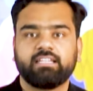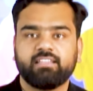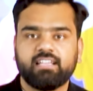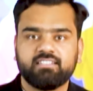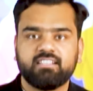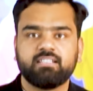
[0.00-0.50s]

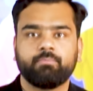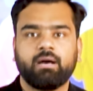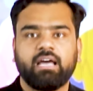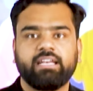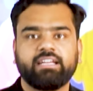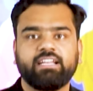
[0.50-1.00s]
नताशा जब
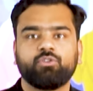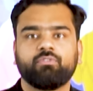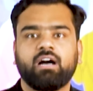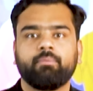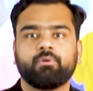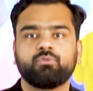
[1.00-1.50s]
बाहर निकली
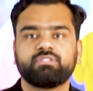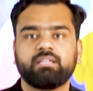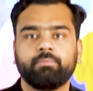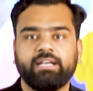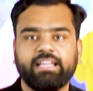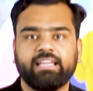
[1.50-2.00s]
तो वहाँ पर
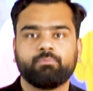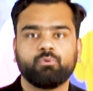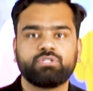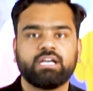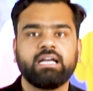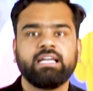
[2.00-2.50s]
उनसे मीडिया ने
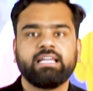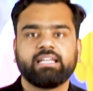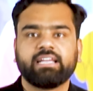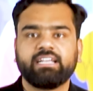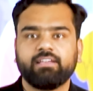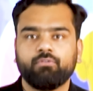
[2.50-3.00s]
पूछा
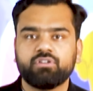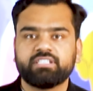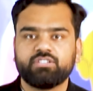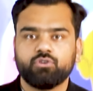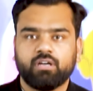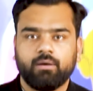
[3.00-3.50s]
कि
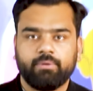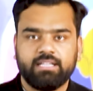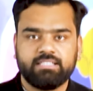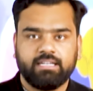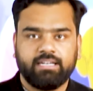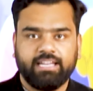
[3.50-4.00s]
डिवोर्स की जो
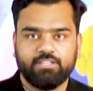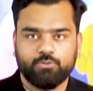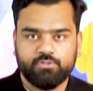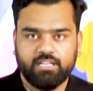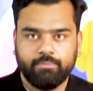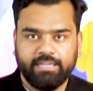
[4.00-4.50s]
खबरें चल रही हैं
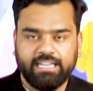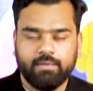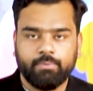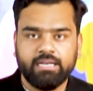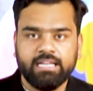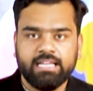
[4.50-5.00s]
सोशल
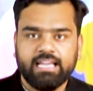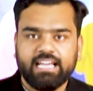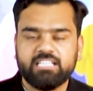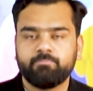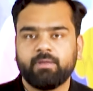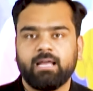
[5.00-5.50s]
मीडिया पर
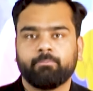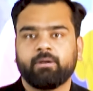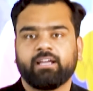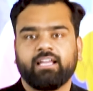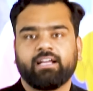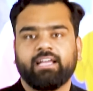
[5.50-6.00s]
इस पर
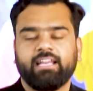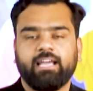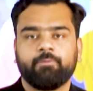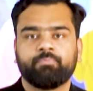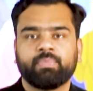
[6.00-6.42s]
आपका क्या कहना है